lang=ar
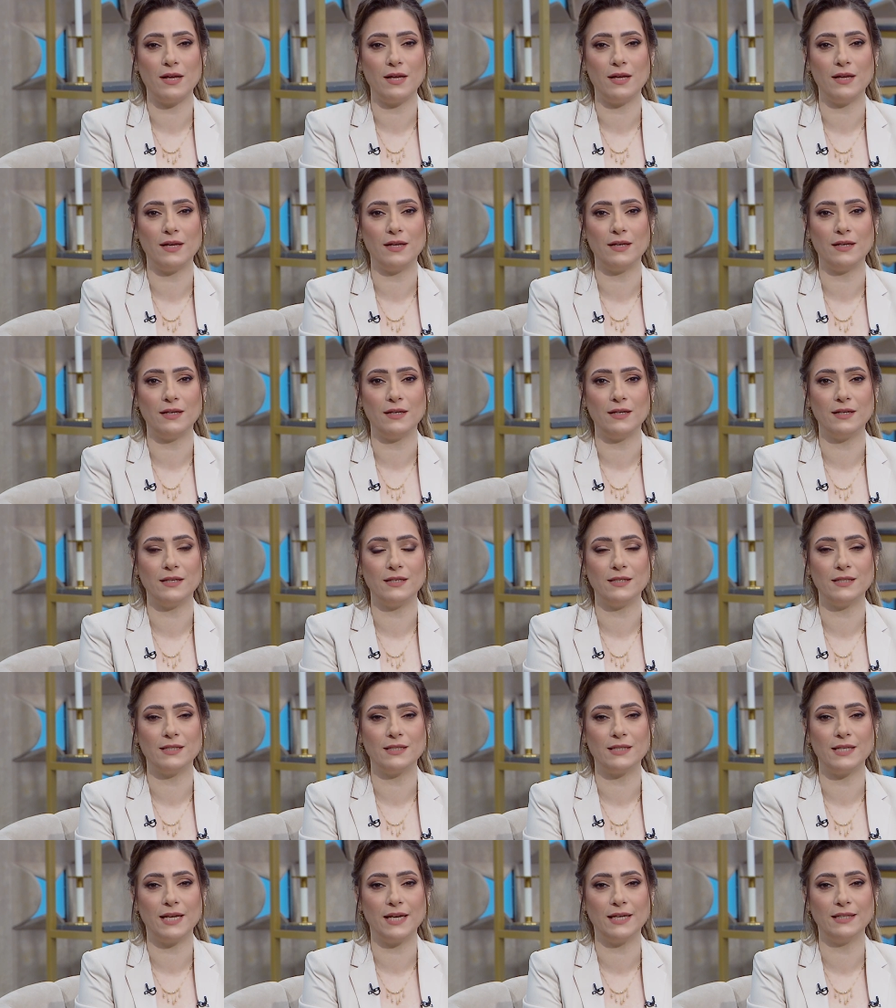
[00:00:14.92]
آه
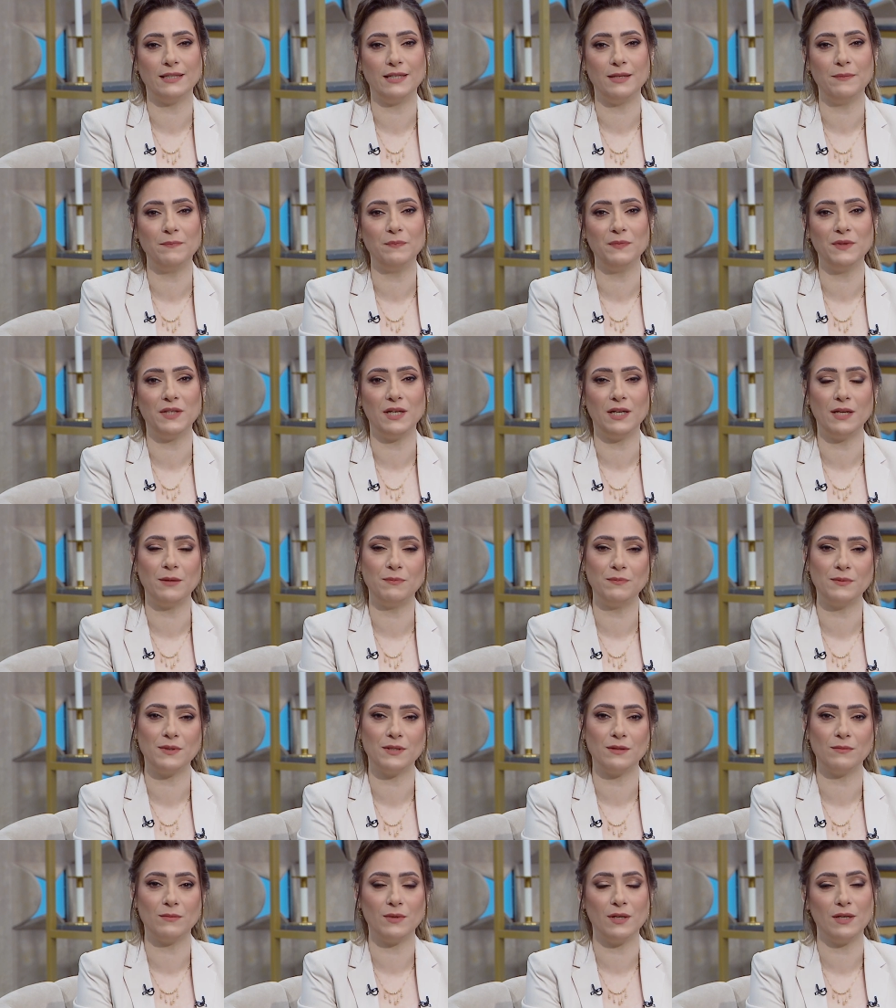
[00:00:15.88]
استخدمت
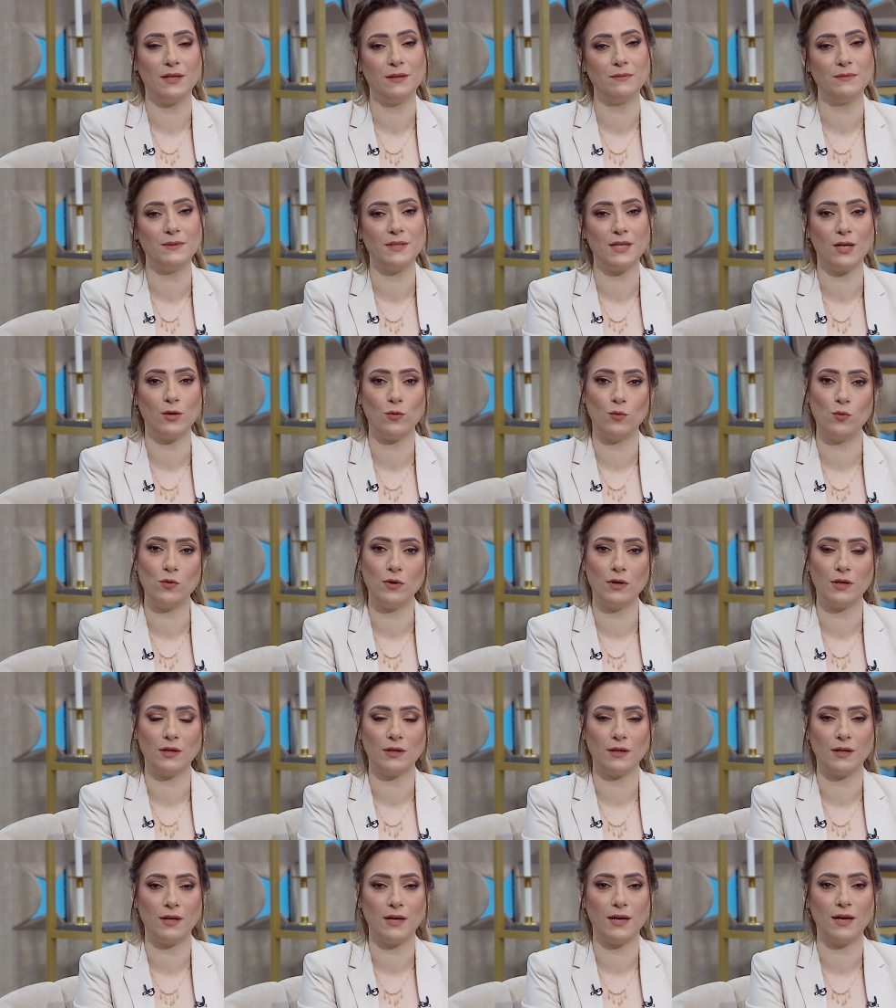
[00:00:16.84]
لبس من لبس
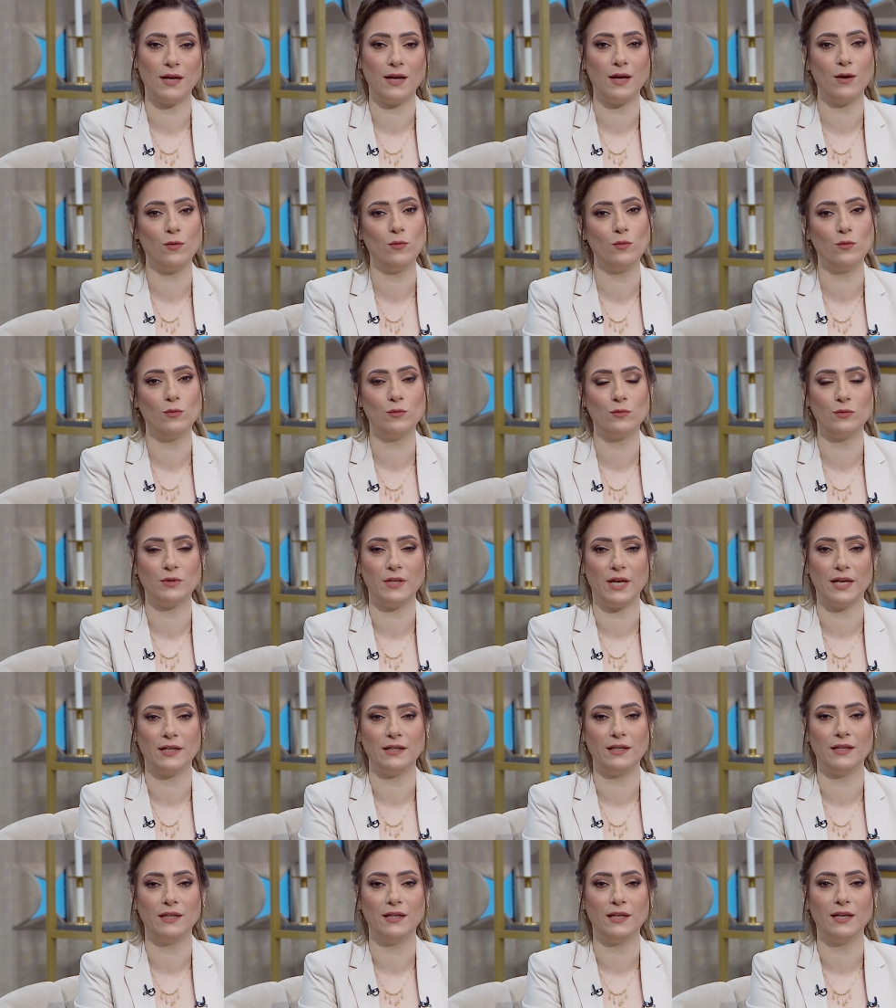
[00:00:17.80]
اخوك او
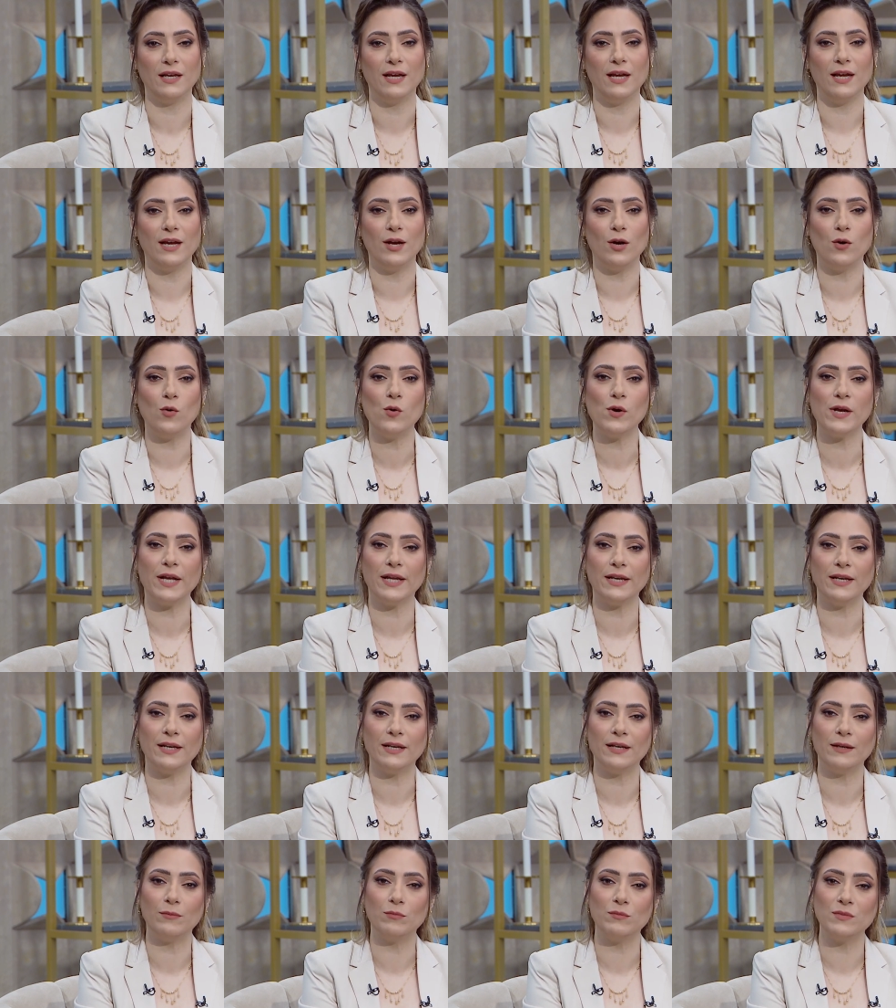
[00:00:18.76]
يعني هو
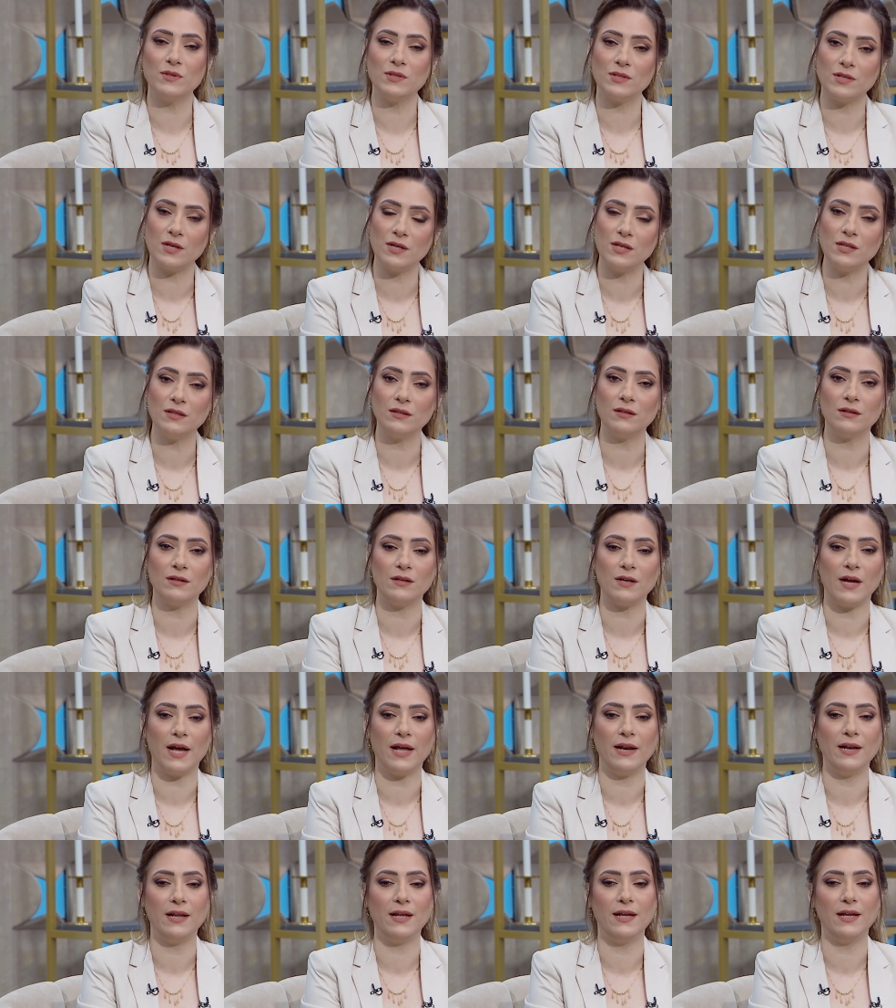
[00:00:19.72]
كان مسيطر
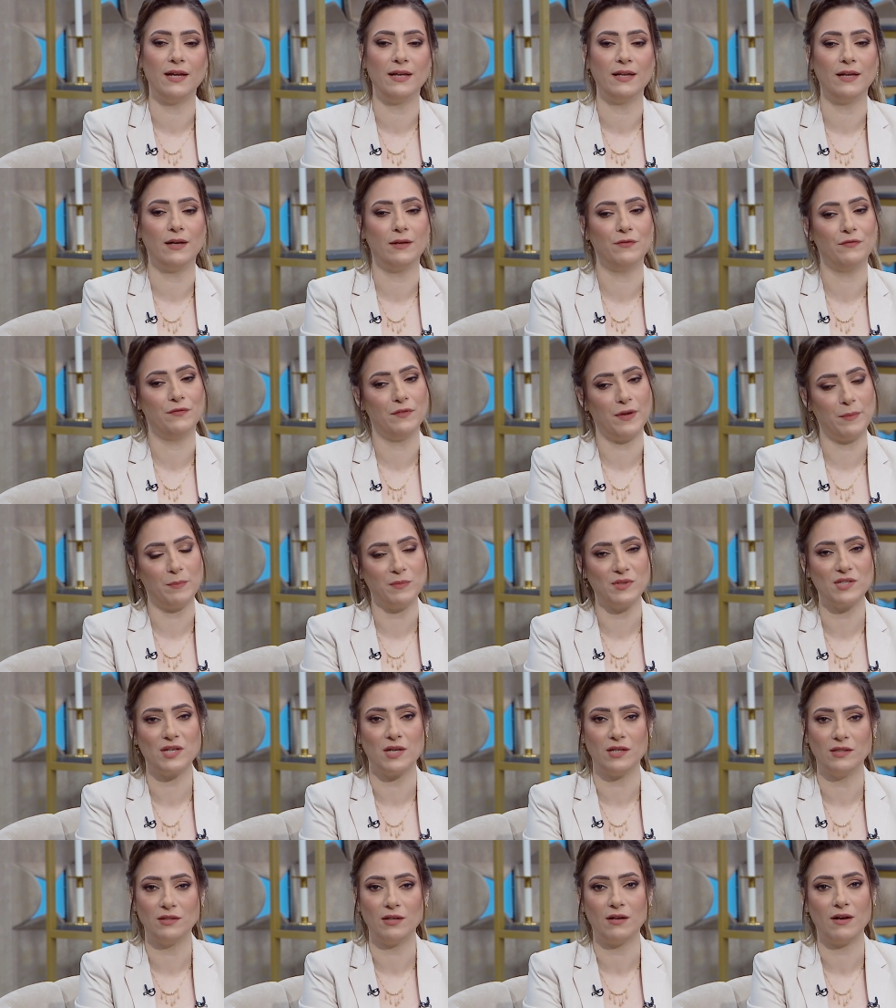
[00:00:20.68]
على يعني
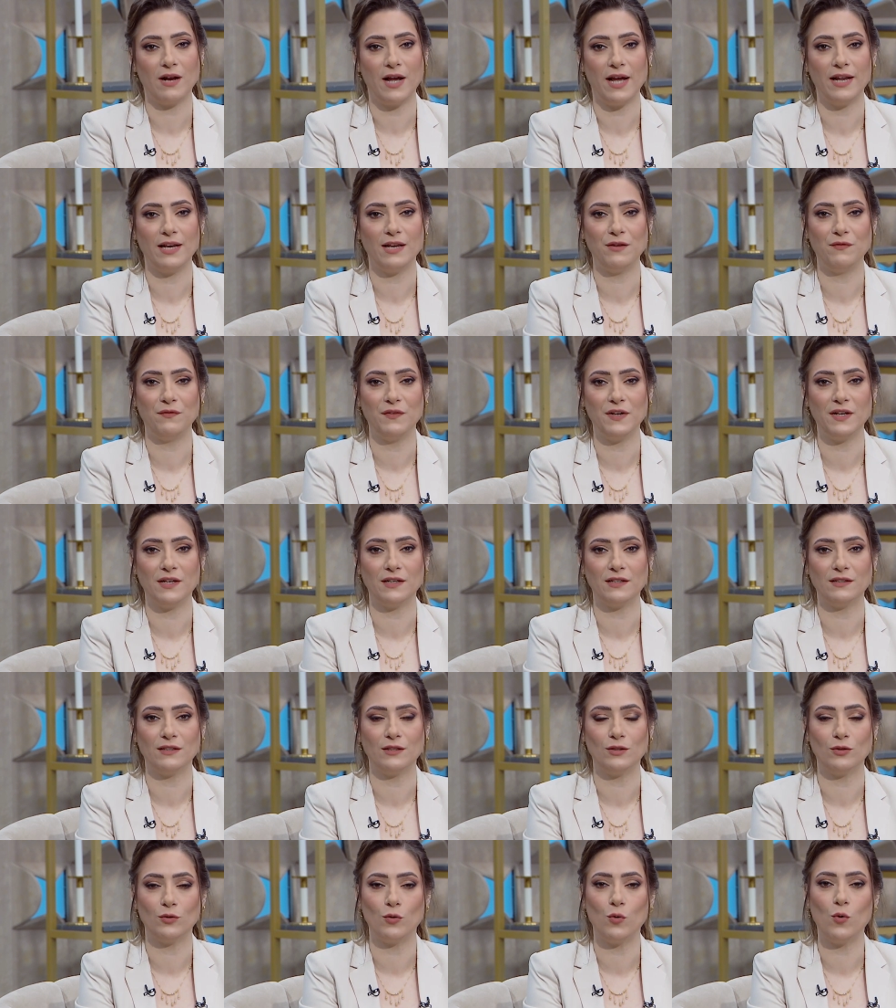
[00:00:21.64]
مسيطره عليه
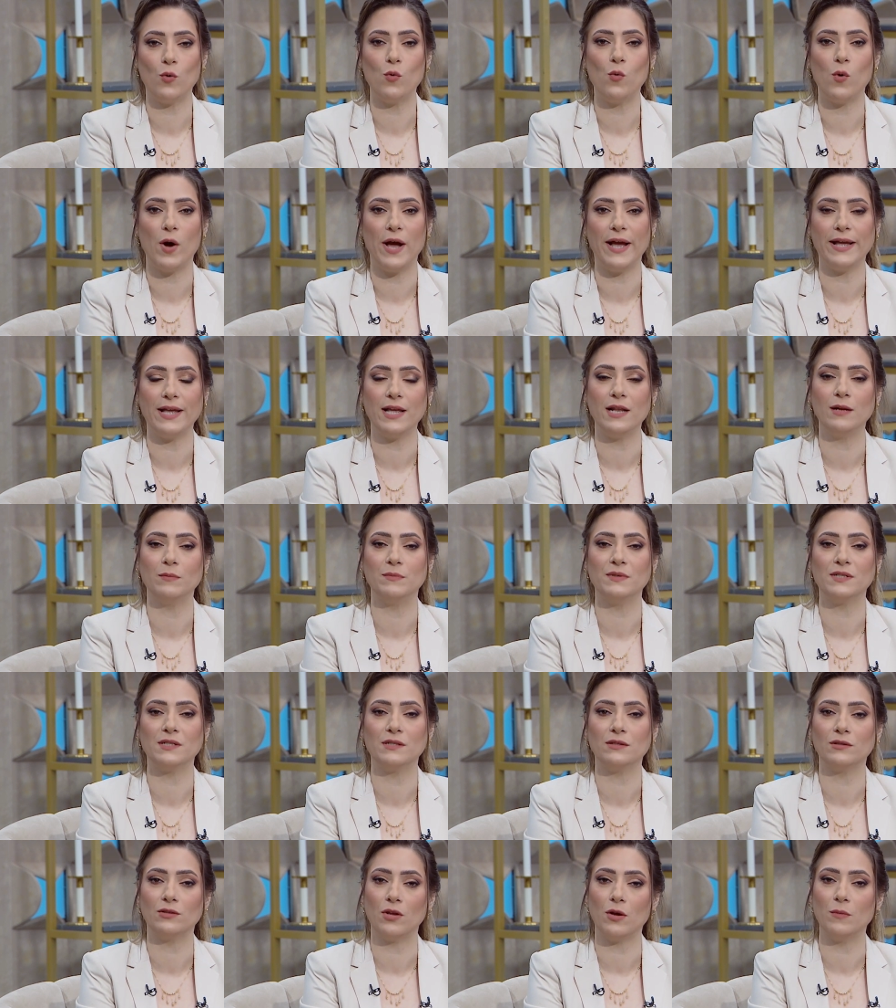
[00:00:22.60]
فكره ان هو
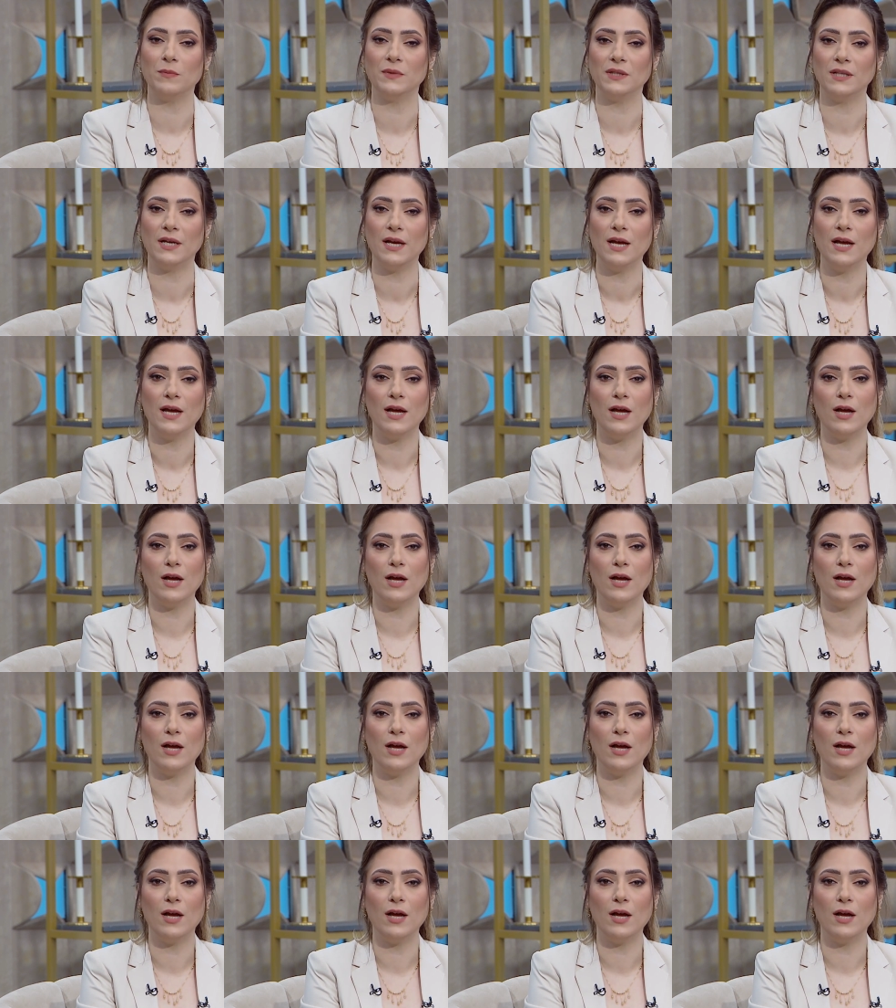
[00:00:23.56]
هيلبس الطقم ده